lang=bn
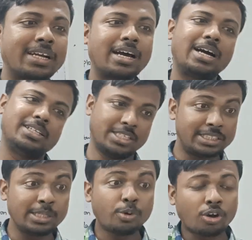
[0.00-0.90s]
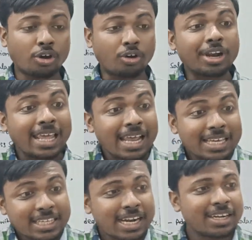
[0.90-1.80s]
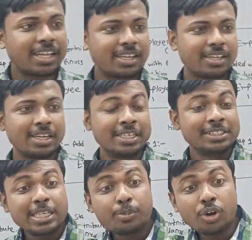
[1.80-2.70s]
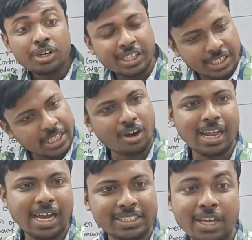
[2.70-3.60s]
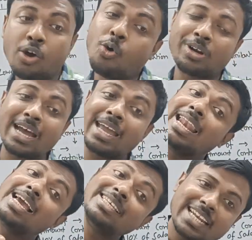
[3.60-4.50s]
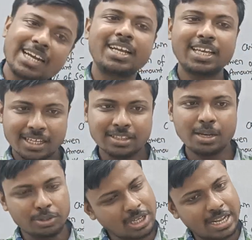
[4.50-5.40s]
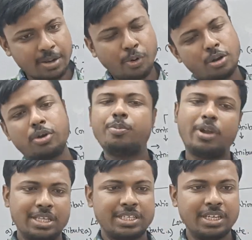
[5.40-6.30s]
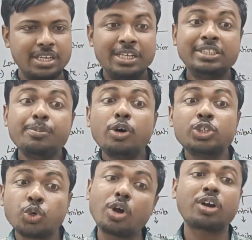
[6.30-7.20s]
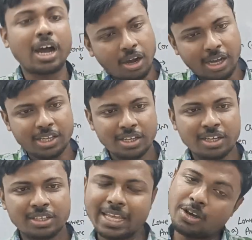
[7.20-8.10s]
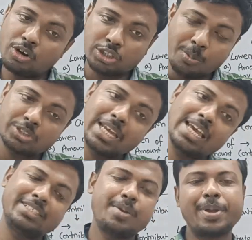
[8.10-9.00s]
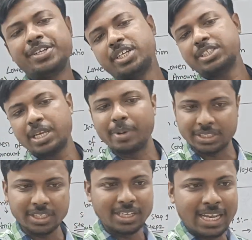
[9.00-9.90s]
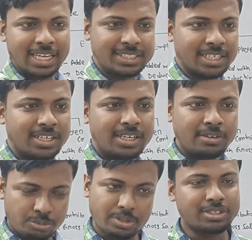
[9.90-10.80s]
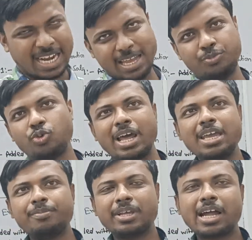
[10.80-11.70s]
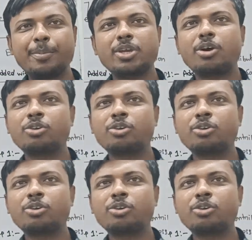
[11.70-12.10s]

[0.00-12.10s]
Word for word: বলে একটা আছে জীবন অক্ষয়টা এলআইসির আন্ডারে জীবন নিধিতে করা আছে ওটা এলআইসির আন্ডারে তাহলে বুঝতে পারলি এটা বড় বড় পলিসি জীবন সুরক্ষা হয় তো এইগুলো সমস্ত এলআইসির পেনশন স্কিম আছে এলআইসির টাইম টু টাইম দেখ আমি